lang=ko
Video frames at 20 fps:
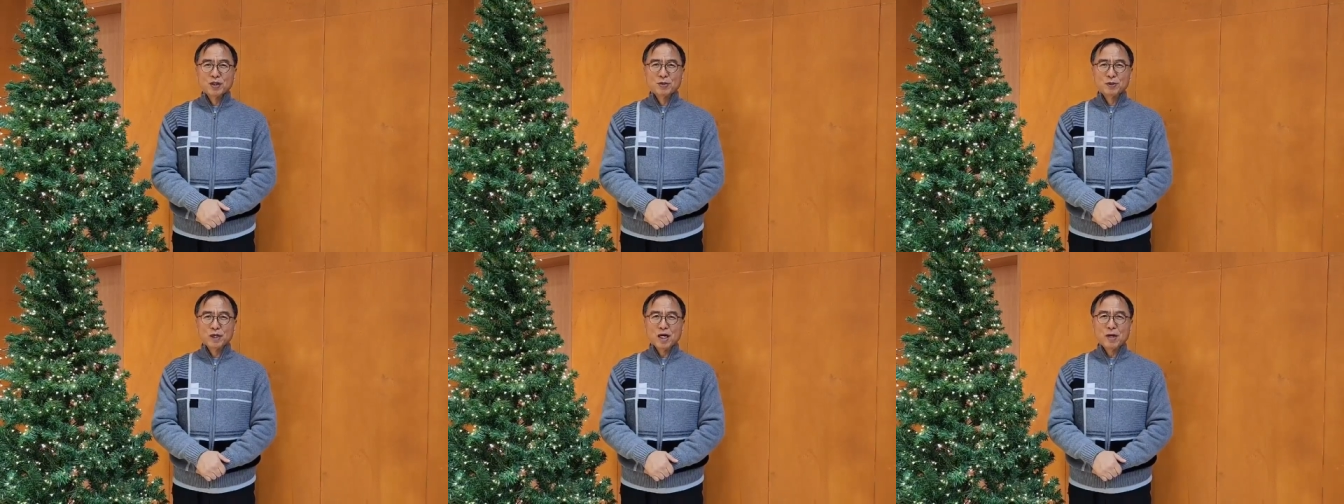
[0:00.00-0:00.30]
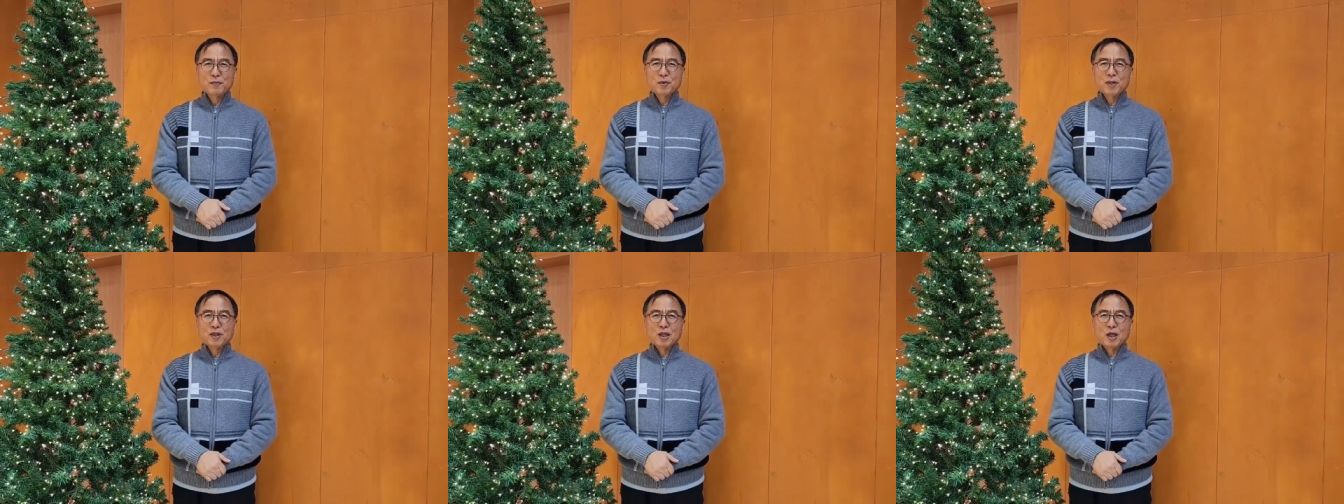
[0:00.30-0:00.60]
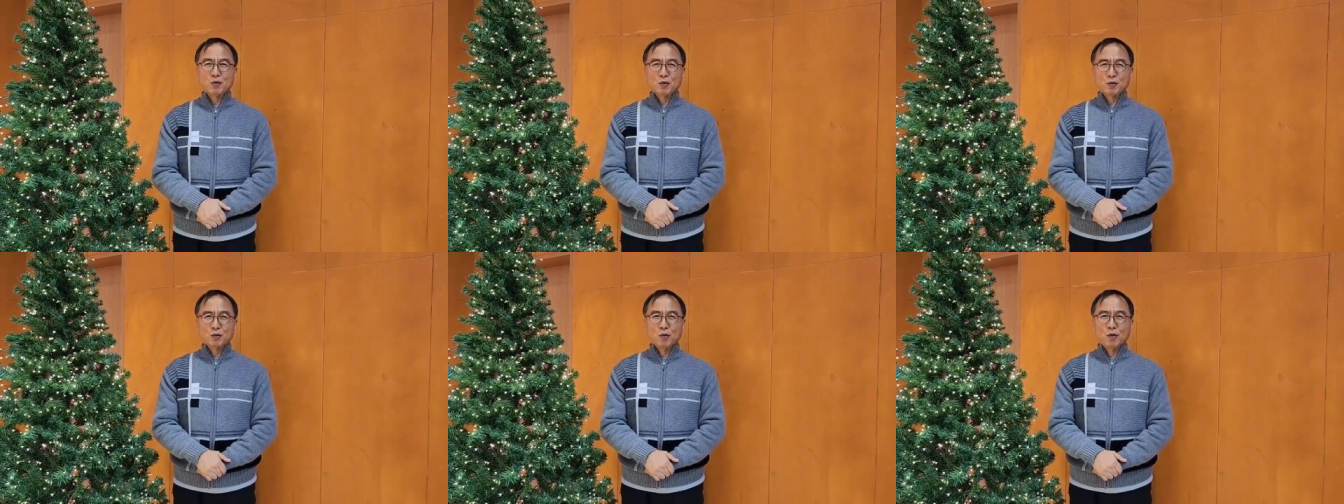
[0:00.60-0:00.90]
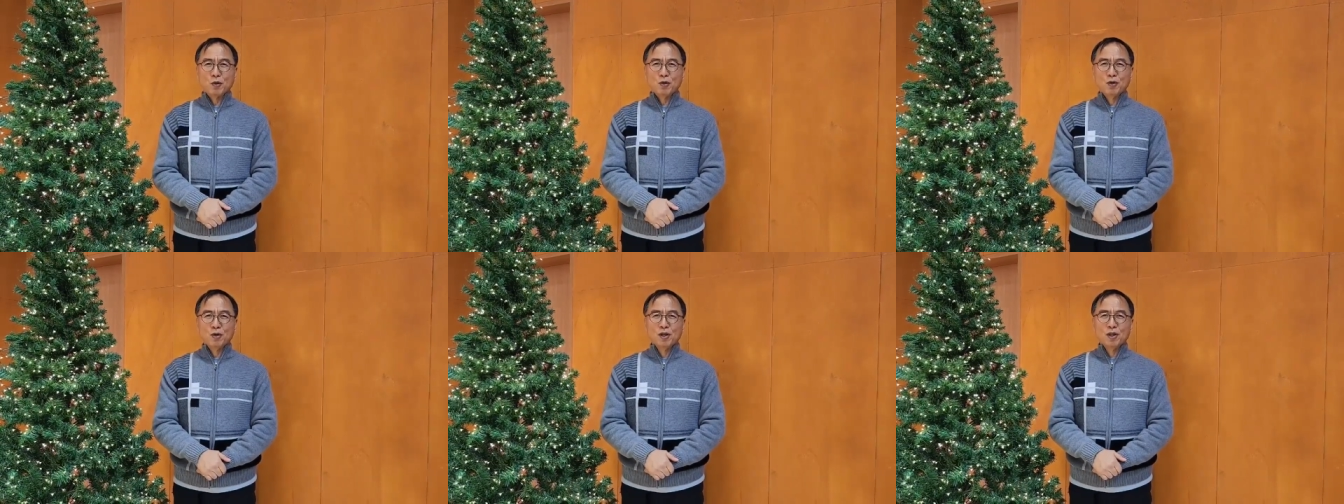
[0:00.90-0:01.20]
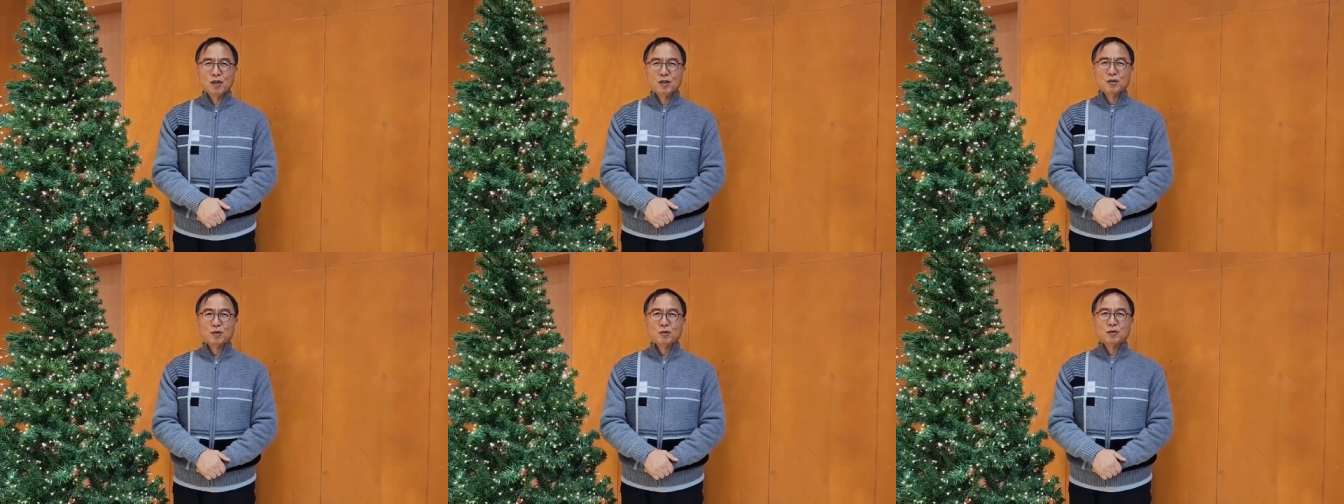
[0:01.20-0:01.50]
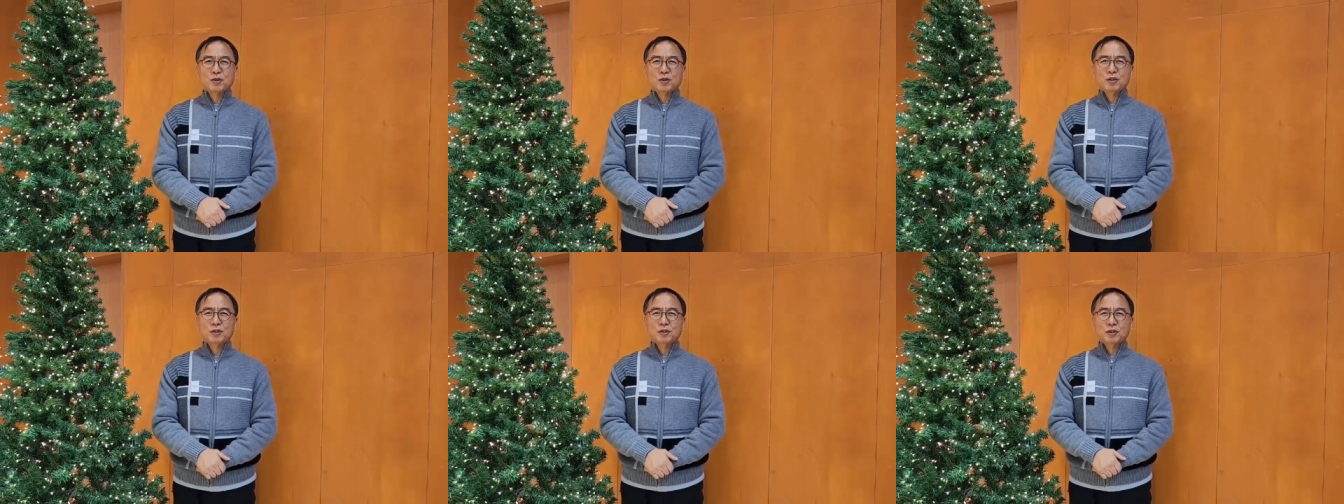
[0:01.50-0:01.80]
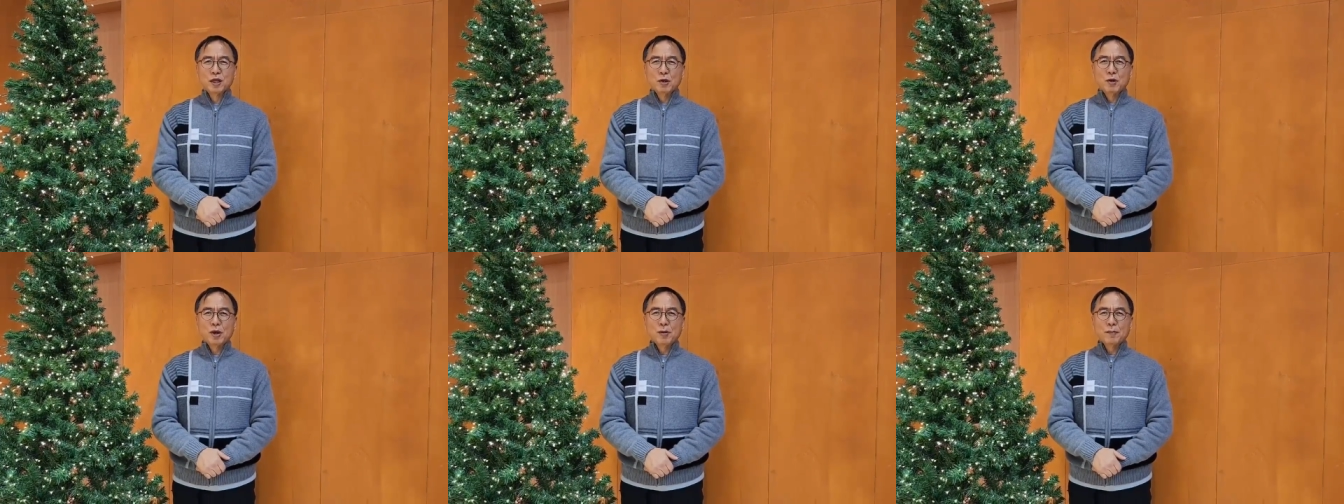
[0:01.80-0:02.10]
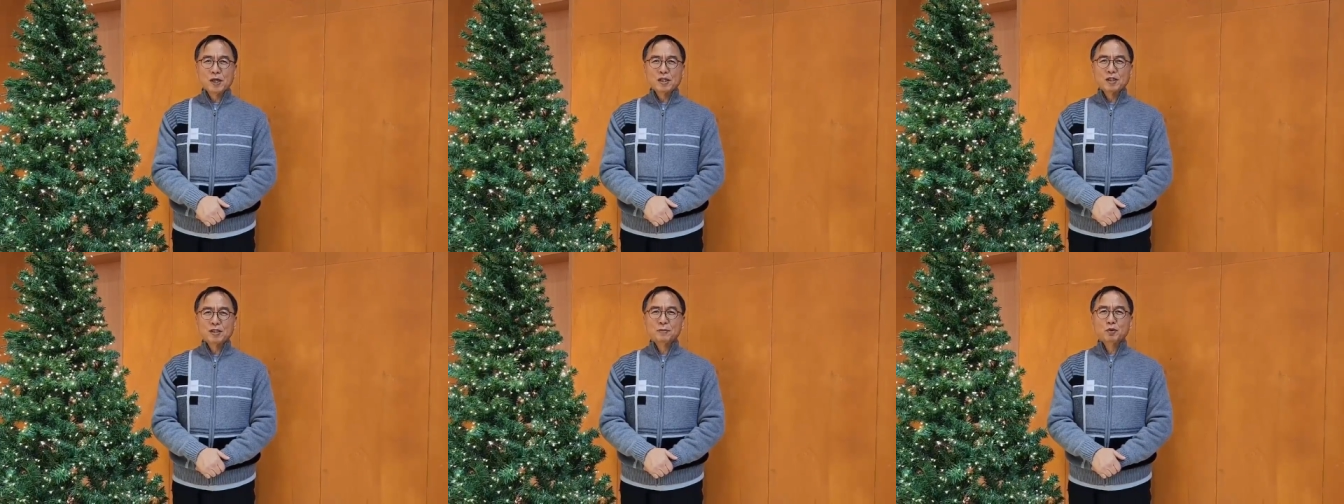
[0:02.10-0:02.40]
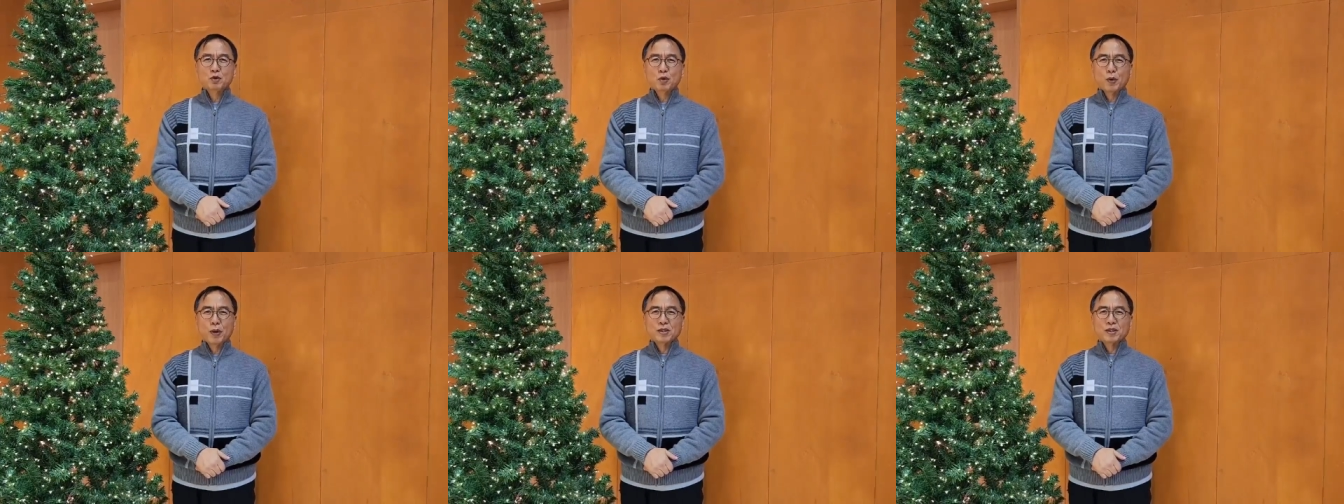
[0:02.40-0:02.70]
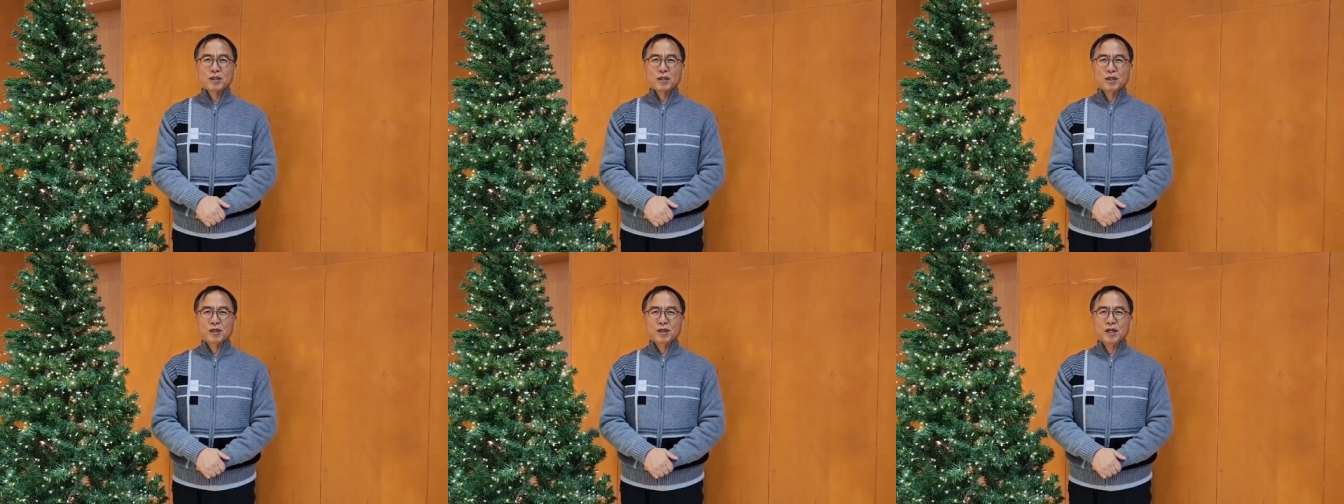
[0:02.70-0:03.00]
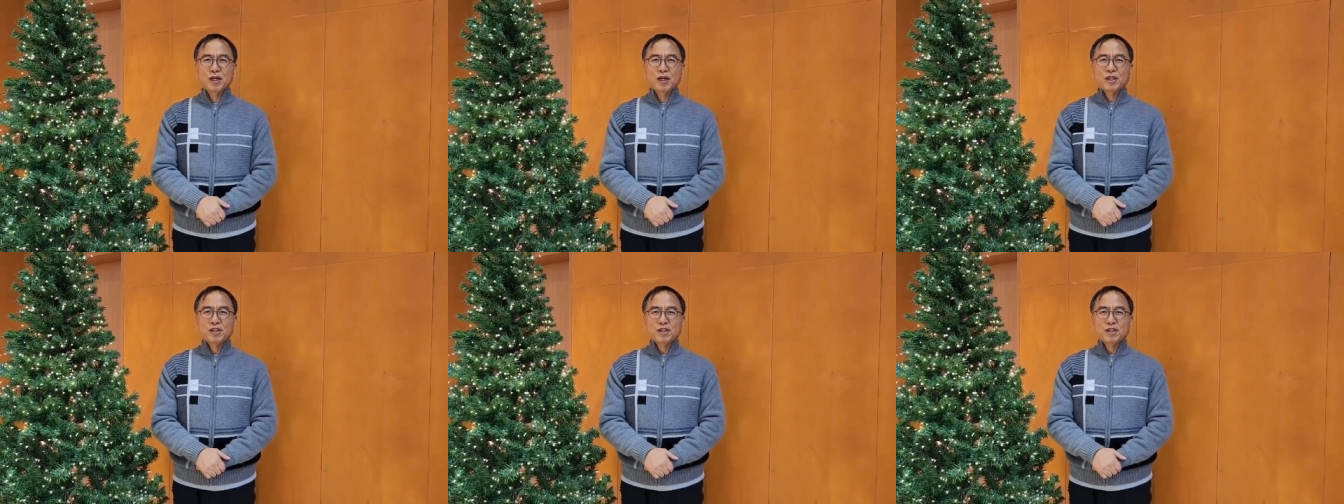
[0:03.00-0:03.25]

여러분이 함께 나누고 또그 은혜의 말씀을 통해서